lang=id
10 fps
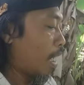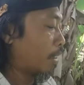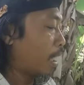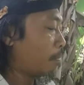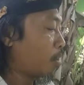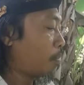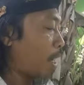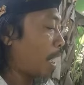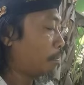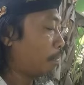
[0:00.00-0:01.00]
Anda
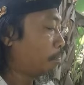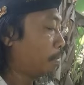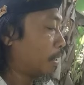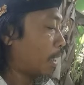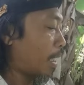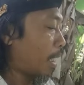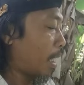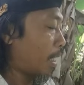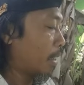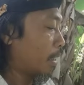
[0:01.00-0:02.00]
merupakan
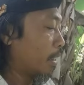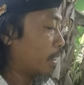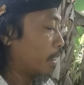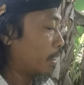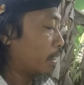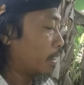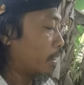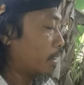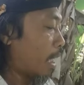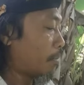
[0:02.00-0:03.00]
pembicara
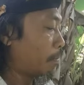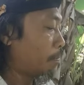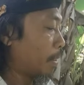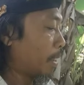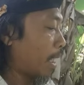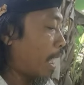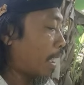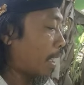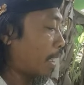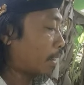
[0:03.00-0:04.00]
yang
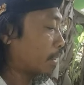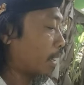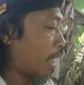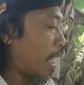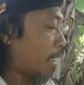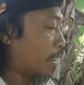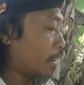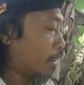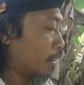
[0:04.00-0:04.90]
menyenangkan sekali,